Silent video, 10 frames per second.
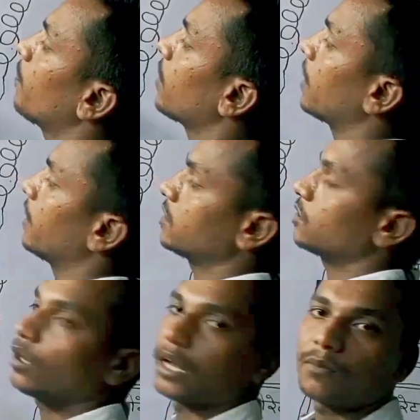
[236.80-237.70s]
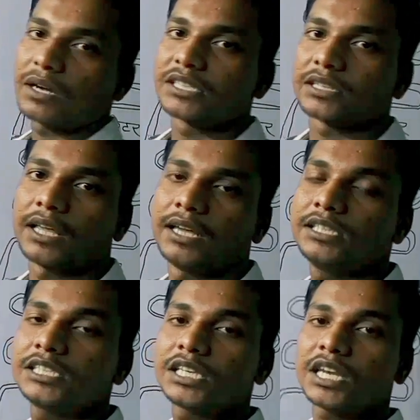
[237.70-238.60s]
अपना कंडेंसर को गर्म कर सकते हैं
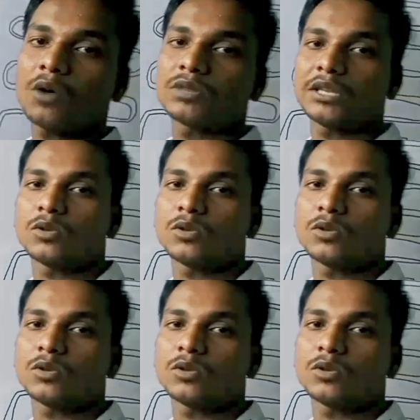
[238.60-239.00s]
जिससे क्या होता है